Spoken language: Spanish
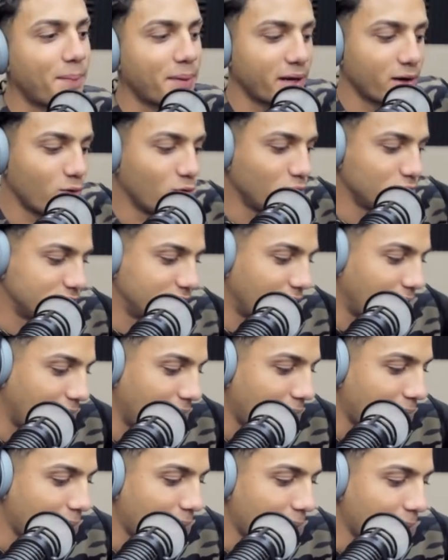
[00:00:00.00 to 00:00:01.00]
pregunta,
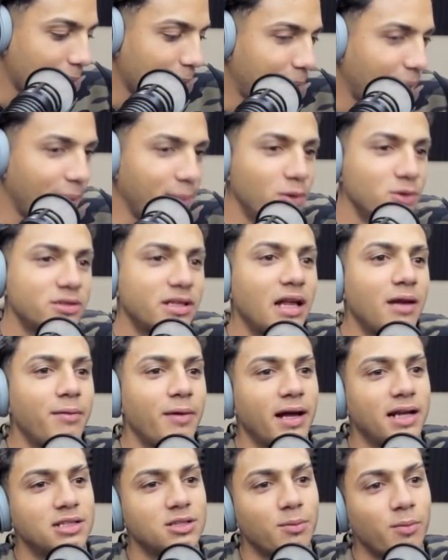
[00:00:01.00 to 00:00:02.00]
para montar el
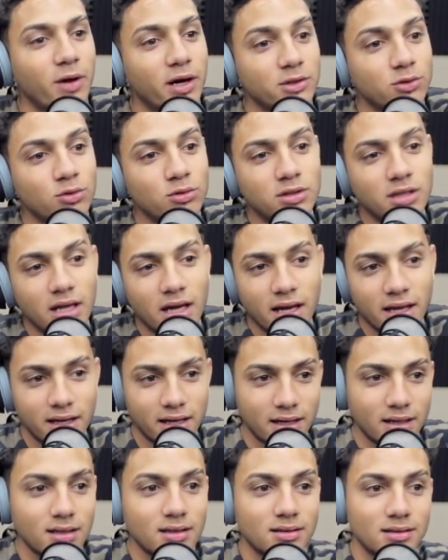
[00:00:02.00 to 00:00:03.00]
verso, porque tú
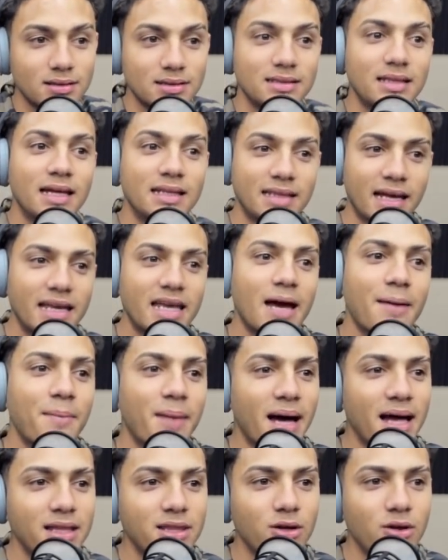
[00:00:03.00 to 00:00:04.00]
tienes, te está
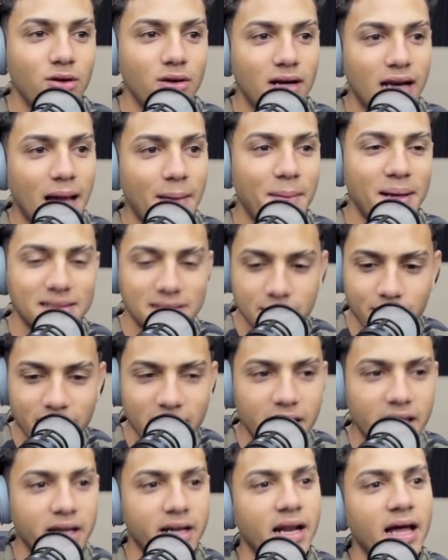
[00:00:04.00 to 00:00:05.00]
llamando la máxima
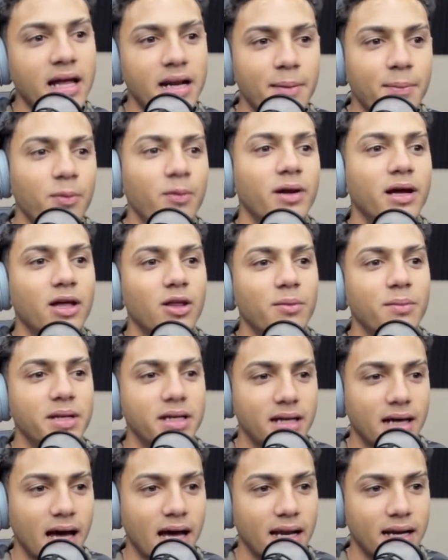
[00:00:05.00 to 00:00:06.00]
de RAI República
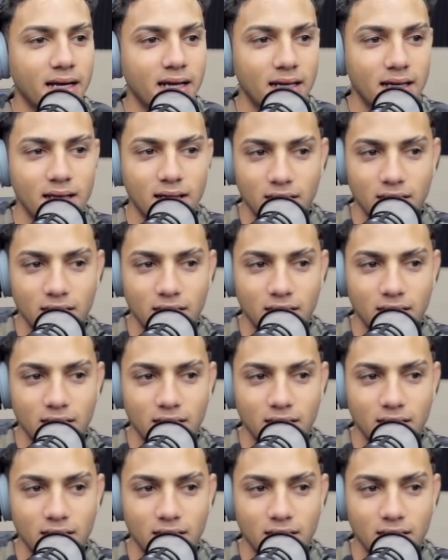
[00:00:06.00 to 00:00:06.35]
Dominicana.